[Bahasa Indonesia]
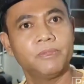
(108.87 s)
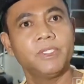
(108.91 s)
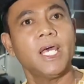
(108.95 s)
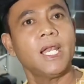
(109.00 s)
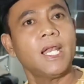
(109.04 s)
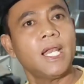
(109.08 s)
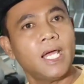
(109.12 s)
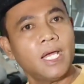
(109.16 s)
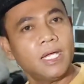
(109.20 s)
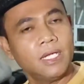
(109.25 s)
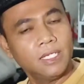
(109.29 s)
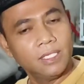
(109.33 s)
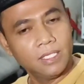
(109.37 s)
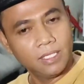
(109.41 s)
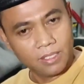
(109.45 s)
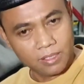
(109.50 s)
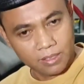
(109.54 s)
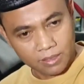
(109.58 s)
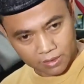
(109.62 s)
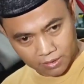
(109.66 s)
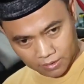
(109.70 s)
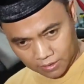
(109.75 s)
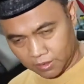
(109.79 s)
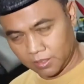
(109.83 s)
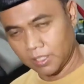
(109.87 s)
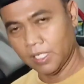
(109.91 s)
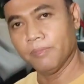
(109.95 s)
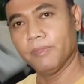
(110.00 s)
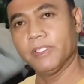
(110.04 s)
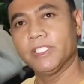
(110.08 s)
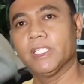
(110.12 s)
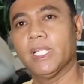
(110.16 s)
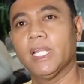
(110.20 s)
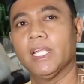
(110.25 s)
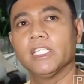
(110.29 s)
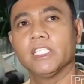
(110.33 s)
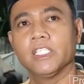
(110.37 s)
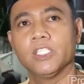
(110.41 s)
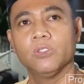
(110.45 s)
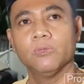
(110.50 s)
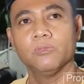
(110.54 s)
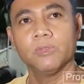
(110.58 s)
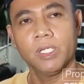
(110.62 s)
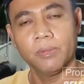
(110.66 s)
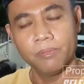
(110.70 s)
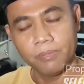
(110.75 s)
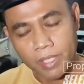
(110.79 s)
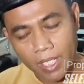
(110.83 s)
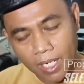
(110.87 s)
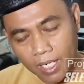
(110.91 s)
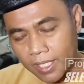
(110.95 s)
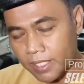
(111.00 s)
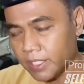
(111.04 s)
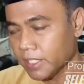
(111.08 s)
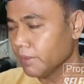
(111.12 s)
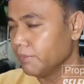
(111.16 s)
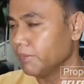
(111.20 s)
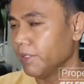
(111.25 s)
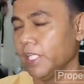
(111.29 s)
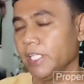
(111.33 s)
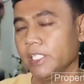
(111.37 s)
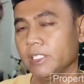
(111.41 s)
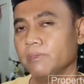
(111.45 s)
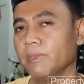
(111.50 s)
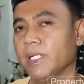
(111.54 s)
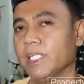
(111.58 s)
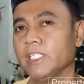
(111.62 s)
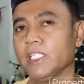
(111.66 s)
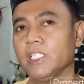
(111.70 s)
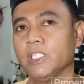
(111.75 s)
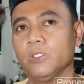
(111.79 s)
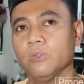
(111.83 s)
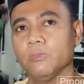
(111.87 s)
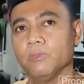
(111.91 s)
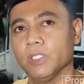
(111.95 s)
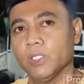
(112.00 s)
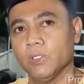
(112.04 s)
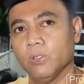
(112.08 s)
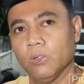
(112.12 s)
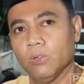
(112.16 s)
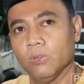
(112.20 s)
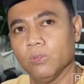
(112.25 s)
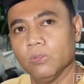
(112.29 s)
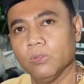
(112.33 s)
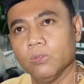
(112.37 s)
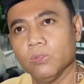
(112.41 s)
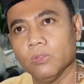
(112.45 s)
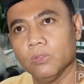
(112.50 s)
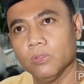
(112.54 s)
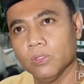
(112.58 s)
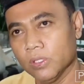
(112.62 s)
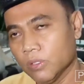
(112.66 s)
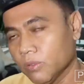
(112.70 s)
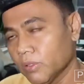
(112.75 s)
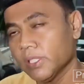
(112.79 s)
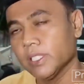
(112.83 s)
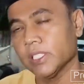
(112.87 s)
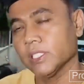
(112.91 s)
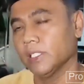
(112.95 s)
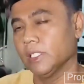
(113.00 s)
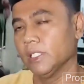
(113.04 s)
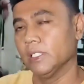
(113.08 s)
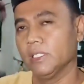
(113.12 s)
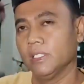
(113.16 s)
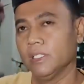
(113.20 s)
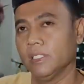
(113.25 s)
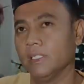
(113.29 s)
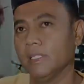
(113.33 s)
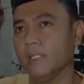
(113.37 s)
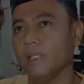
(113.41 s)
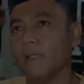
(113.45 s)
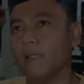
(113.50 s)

Biarlah dia menjalani hidupnya, Biarlah dia menikmati hidupnya. Itu aja sih.